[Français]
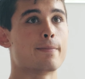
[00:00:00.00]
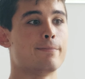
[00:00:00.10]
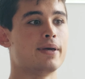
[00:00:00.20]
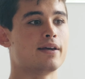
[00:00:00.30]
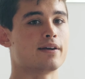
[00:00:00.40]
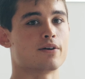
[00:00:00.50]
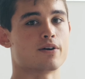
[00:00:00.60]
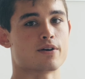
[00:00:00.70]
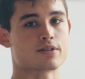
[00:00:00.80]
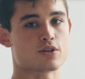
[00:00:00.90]
Mais
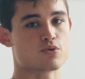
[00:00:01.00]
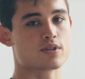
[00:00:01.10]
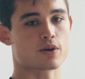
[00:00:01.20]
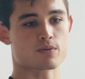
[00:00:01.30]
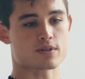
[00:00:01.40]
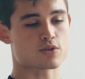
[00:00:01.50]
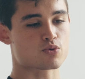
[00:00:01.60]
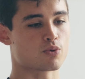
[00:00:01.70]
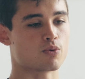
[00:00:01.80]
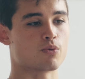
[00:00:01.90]
euh, c'est juste des
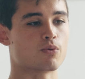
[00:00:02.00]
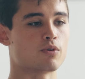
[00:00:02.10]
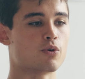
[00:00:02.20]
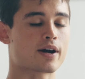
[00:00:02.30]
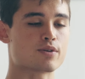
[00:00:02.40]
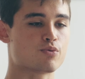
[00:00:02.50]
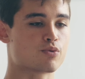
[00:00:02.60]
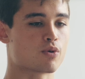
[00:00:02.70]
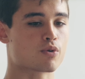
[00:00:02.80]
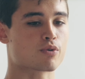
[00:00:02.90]
concessions. Le reste du
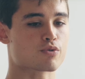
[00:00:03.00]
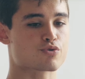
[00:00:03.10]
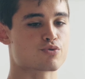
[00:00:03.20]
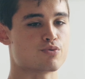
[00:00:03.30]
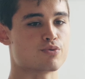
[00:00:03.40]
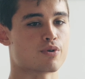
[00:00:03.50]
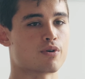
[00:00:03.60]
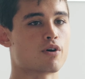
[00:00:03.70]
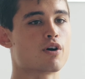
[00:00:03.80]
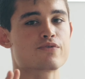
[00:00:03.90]
temps, quand je suis
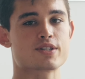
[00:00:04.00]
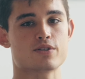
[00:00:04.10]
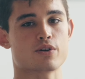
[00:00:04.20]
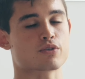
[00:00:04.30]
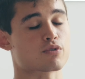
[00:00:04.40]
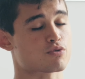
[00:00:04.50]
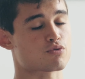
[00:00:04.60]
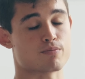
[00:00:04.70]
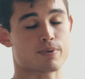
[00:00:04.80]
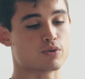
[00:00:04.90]
en off-season, quand je
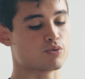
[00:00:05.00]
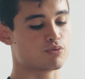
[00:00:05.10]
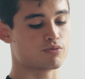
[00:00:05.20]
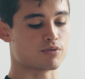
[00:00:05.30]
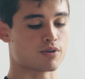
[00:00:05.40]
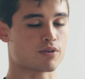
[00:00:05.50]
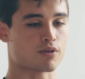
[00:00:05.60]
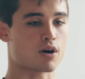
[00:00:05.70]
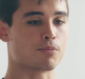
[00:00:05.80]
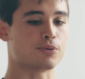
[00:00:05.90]
suis pas du tout euh,
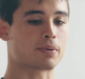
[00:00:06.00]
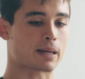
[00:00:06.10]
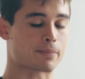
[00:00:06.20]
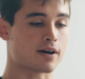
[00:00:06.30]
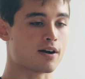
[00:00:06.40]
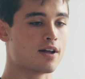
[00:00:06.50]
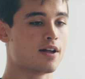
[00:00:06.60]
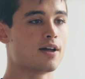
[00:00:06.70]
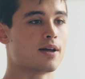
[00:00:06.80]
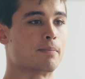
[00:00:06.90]
en mode prépa,
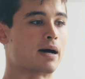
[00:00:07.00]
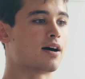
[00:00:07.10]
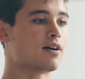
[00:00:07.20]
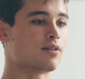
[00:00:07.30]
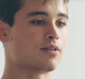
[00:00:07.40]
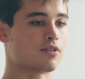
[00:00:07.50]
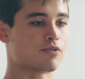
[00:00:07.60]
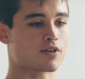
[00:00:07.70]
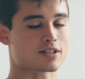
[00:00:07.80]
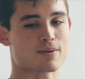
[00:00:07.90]
bah là, euh,
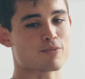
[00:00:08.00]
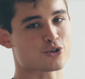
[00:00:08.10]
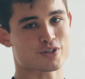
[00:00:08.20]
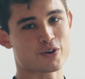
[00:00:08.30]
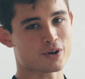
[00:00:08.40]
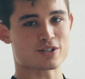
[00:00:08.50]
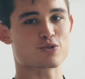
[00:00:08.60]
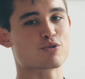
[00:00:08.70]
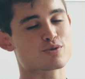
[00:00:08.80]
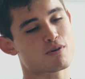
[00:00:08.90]
forcément, je vais au
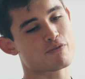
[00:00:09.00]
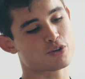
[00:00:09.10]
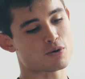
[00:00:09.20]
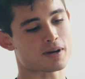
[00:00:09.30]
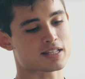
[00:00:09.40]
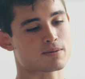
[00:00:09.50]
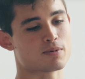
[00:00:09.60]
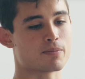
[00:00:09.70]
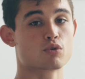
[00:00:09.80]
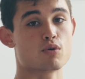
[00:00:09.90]
resto, je profite au
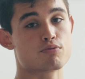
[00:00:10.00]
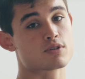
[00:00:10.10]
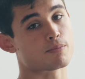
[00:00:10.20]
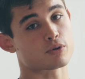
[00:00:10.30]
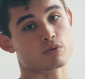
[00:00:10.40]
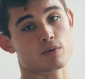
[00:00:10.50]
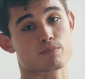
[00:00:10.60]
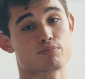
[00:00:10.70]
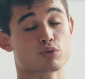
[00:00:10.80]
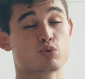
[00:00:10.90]
maximum. Le plus important
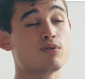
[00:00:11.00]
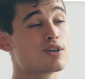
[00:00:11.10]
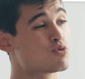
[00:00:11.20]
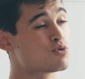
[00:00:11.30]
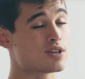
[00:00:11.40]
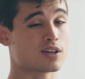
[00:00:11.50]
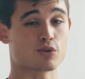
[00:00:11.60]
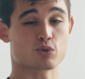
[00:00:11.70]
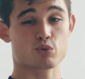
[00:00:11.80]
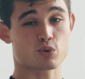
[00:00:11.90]
pour tous les sujets,
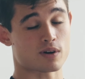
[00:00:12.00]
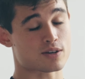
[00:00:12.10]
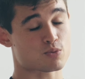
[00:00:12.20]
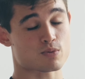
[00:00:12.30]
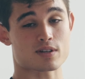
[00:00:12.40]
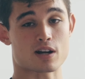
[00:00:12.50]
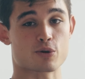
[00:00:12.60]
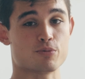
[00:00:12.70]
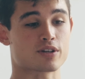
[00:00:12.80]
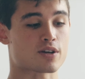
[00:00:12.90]
dans toute relation, c'est la
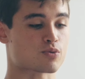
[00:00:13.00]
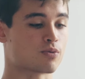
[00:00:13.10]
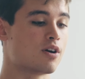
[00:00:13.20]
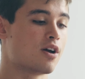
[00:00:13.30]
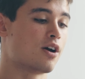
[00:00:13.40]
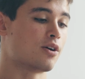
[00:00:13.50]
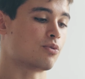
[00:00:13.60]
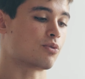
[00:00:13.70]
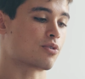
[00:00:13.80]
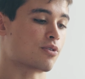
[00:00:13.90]
communication.
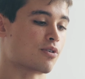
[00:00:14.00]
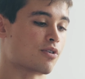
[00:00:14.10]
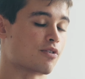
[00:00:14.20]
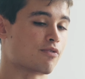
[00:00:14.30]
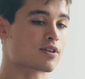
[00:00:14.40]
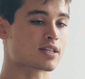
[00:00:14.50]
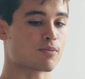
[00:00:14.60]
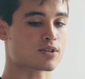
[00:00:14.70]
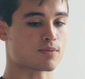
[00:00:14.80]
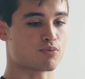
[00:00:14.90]
Donc euh,
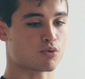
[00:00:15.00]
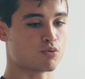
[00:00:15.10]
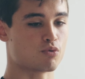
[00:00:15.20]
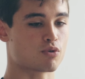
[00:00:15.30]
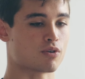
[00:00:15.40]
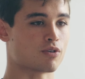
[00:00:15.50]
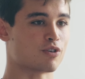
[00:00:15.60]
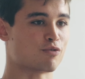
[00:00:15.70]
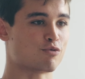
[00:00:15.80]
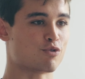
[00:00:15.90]
forcément, c'est plus relou quand
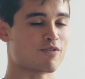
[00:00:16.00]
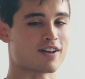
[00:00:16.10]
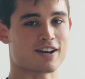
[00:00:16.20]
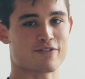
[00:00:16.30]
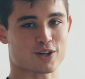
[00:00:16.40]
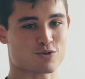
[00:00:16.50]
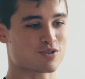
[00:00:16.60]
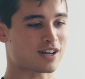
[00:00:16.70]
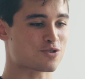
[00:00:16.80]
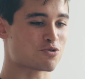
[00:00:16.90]
euh, vous devez aller faire
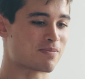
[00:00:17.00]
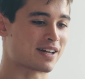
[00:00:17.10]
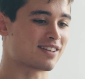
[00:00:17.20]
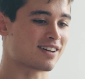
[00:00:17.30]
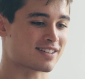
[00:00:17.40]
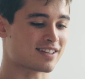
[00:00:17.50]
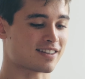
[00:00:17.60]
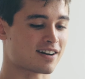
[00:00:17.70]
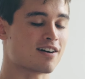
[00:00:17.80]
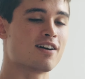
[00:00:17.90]
du cardio le matin,
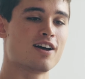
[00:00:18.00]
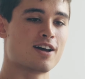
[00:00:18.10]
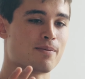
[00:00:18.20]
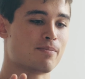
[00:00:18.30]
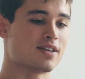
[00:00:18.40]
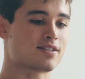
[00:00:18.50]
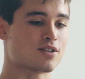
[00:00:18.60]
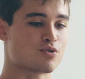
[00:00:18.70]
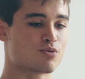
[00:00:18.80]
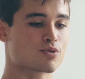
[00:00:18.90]
etc. Mais
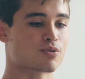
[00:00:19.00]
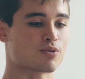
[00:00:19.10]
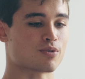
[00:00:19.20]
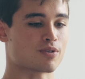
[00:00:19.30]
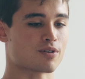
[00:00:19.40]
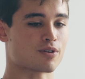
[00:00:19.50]
c'est juste que